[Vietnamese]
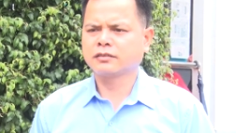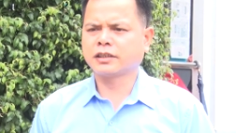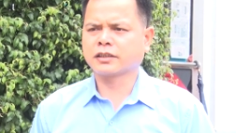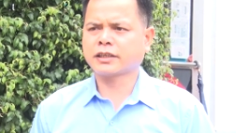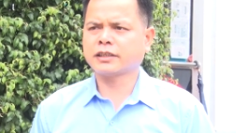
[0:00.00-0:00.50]

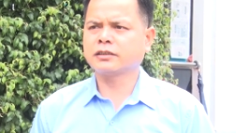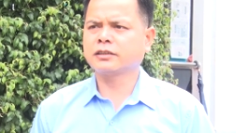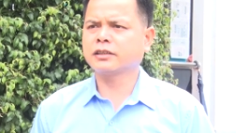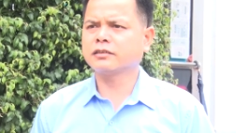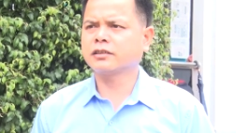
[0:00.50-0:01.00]
triển khai thực
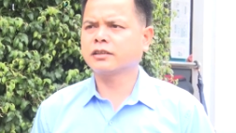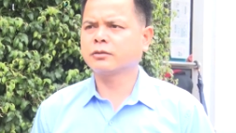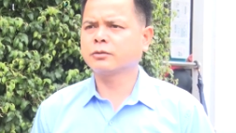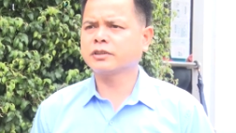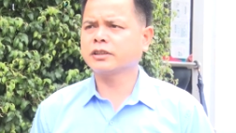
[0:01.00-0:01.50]
hiện là
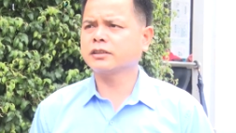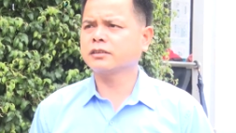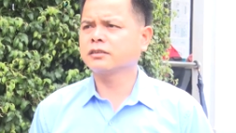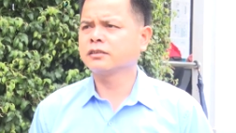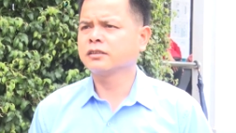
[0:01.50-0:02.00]
hỗ trợ
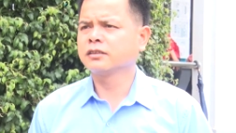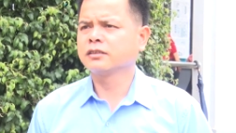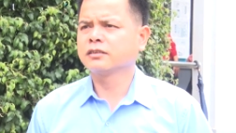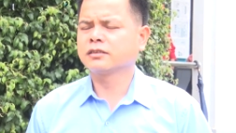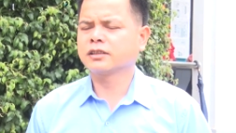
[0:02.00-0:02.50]

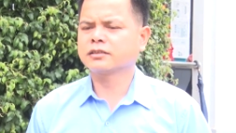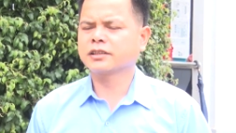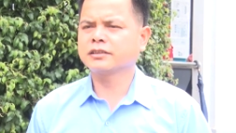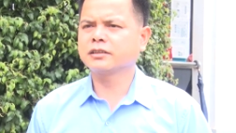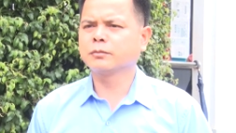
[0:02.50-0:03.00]
là
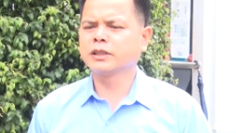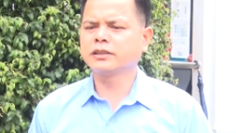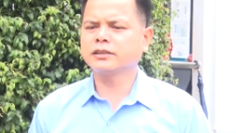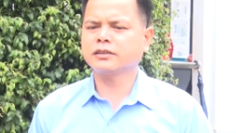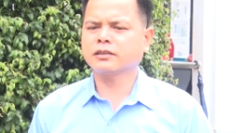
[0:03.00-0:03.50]
xây dựng
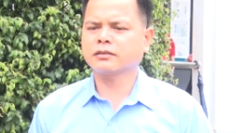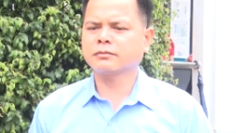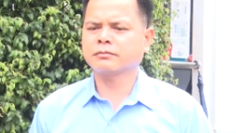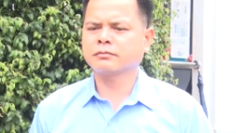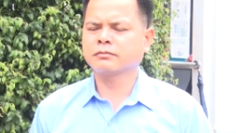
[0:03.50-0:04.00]
mới là
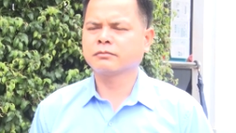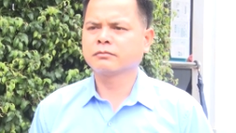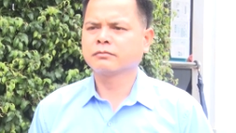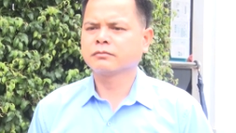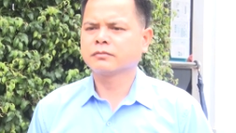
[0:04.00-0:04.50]

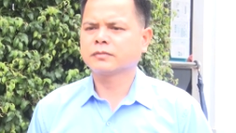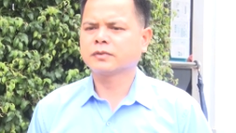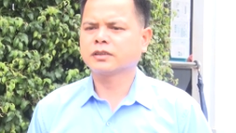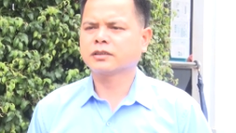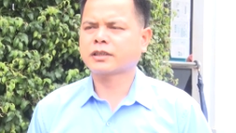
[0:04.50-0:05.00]

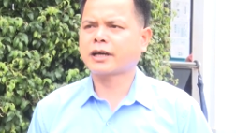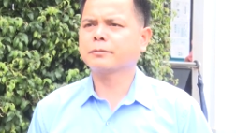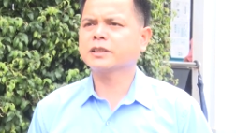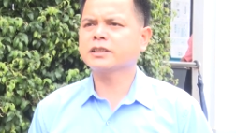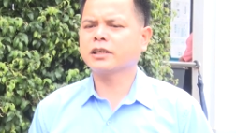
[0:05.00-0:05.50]

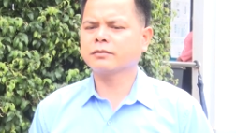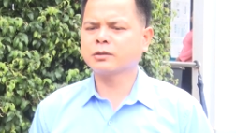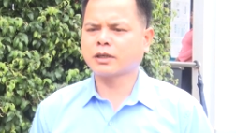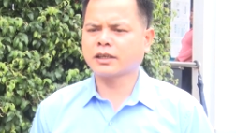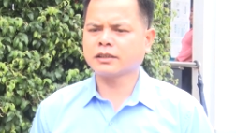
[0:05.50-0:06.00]
8 cái nhà văn
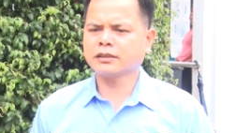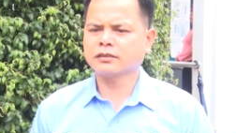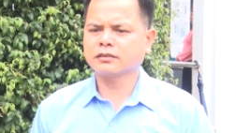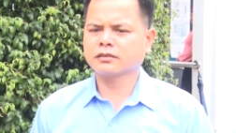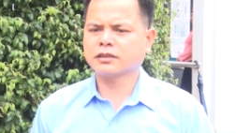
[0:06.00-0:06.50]
hóa.
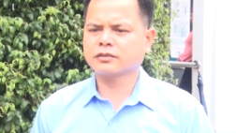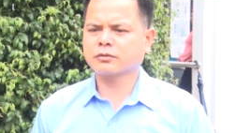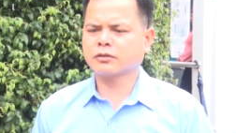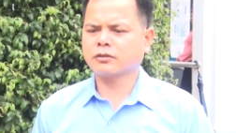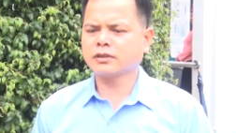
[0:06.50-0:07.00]
Đấy,
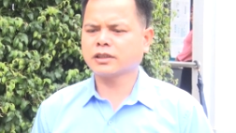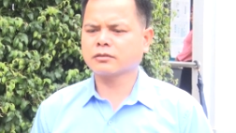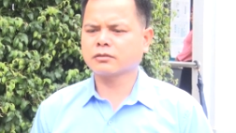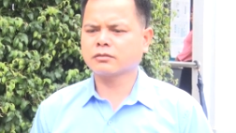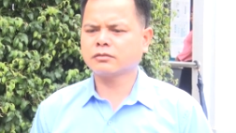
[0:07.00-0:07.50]
trong đó là
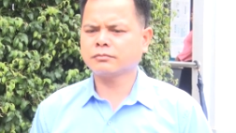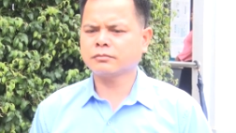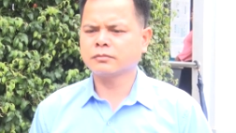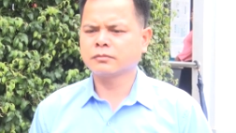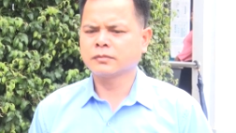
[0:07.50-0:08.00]
có
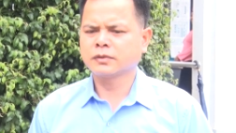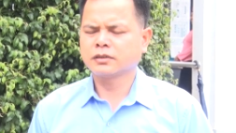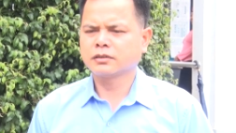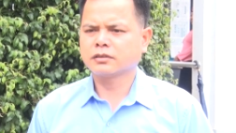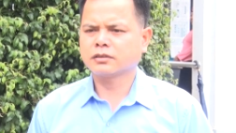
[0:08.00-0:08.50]

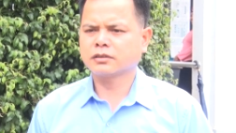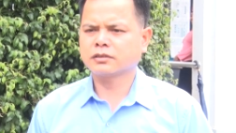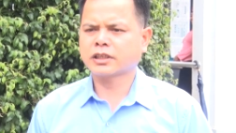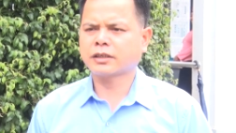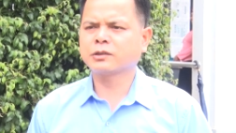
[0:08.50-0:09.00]

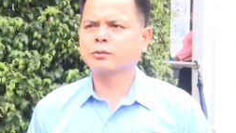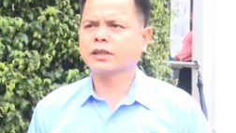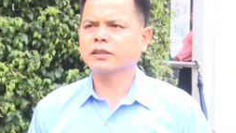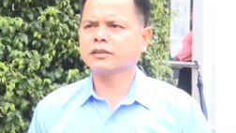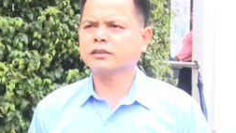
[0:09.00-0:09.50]
nhà văn
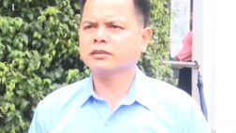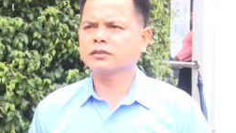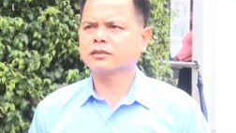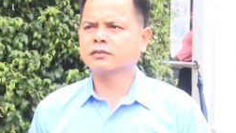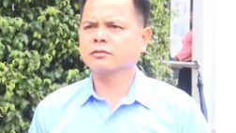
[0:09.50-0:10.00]
hóa
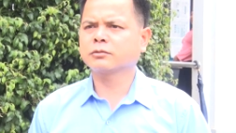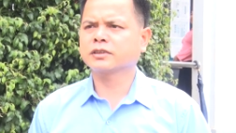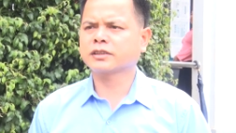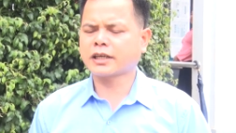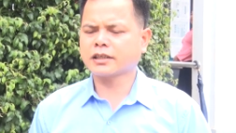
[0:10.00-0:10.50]
của
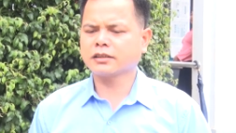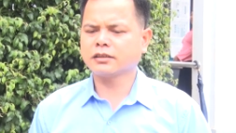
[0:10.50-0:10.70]
xã